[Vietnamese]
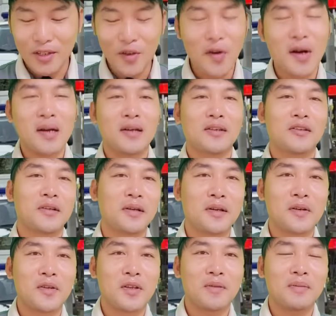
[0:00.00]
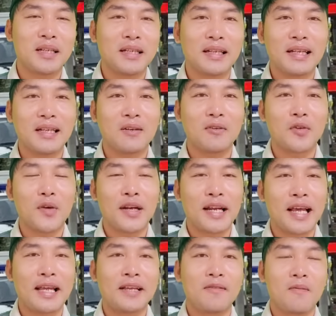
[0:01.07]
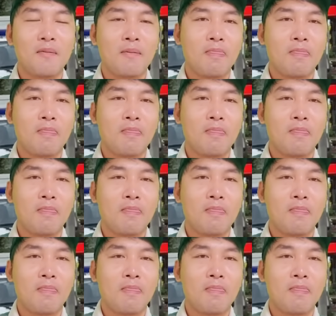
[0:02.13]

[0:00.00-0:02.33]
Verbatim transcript: do à, nói chung những cái câu chuyện này